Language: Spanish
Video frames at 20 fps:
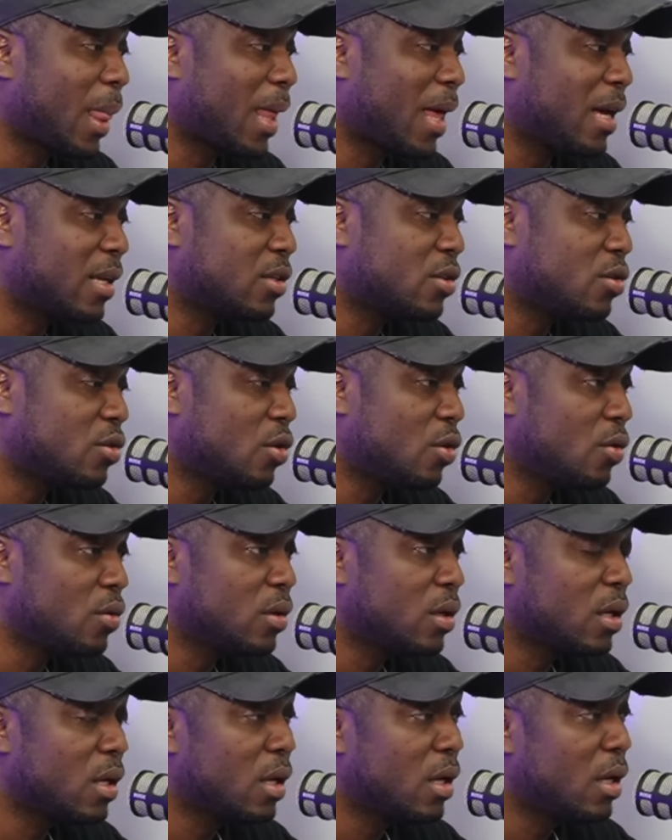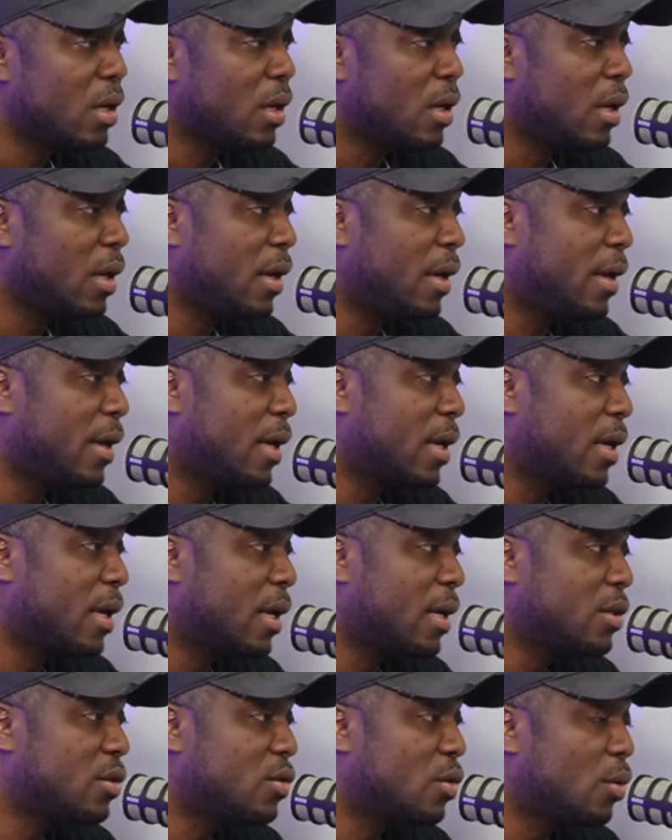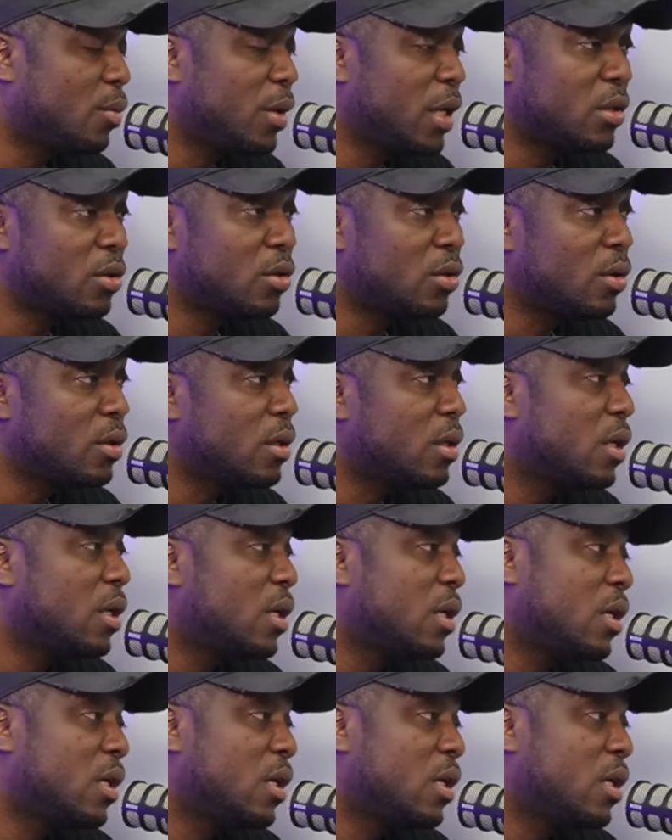reacción eh, que hizo Víctor.